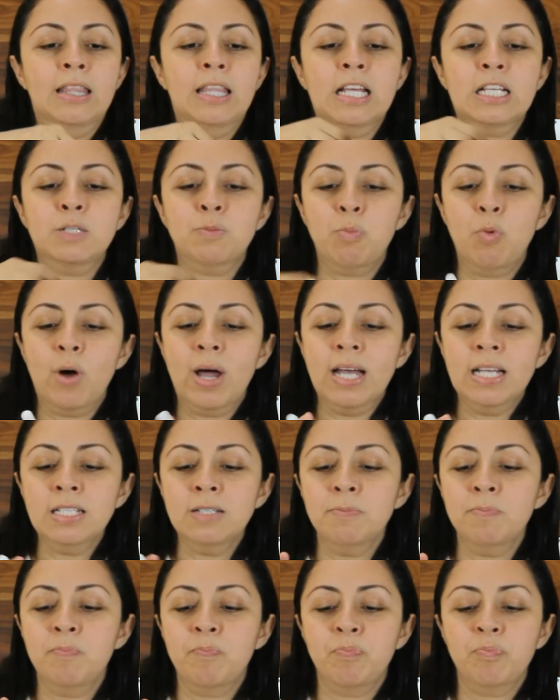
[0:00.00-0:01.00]

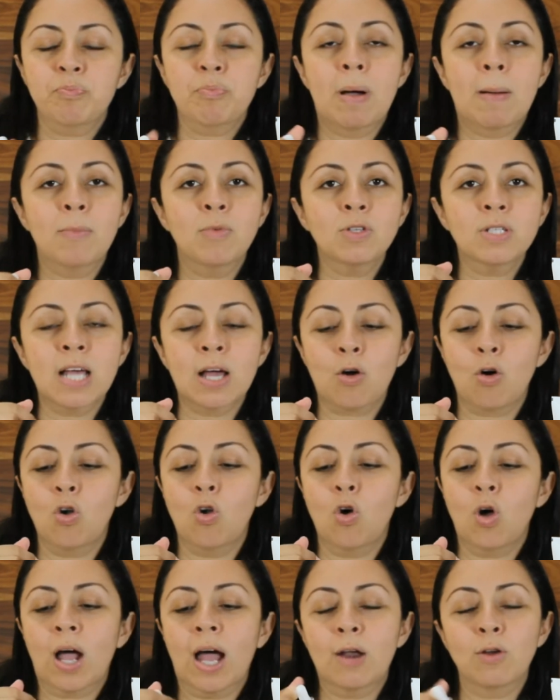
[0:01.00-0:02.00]
Después vamos a
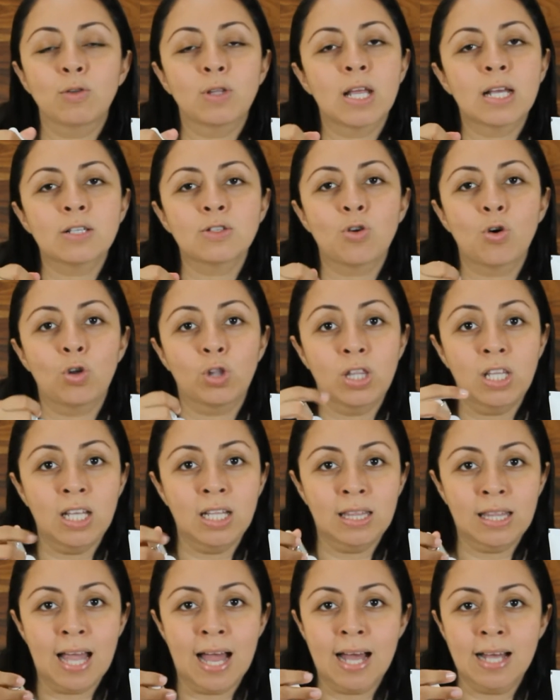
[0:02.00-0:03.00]
colocar unas
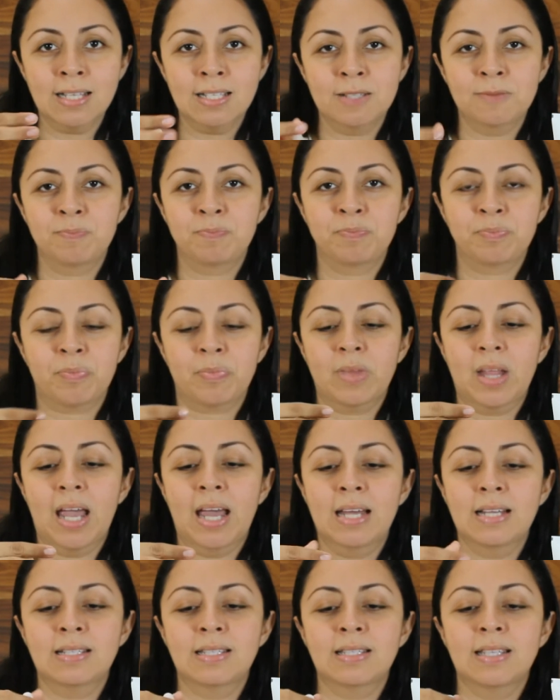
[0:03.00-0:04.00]
gotitas
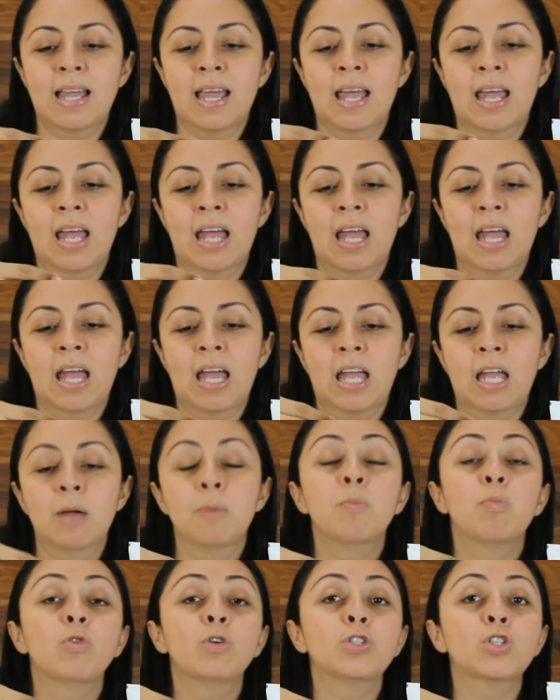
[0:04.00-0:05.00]
este,
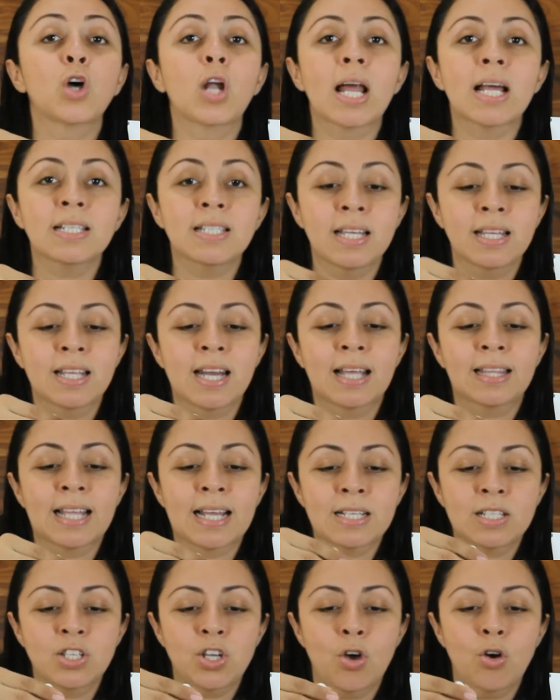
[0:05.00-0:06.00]
impulsoras de
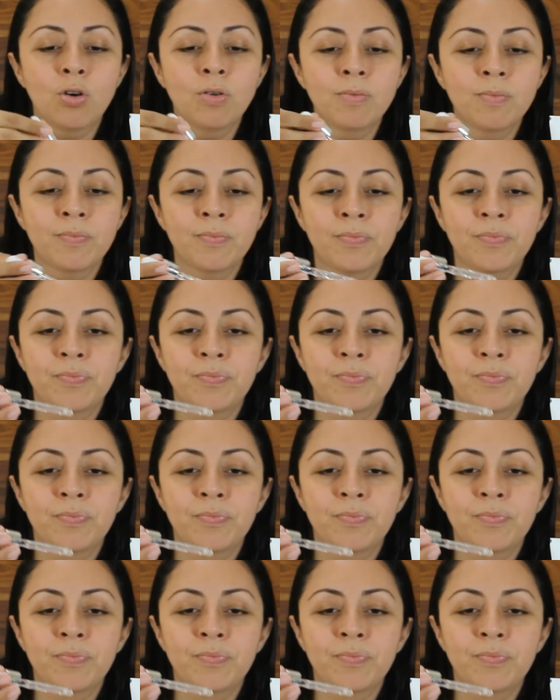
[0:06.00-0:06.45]
hidratación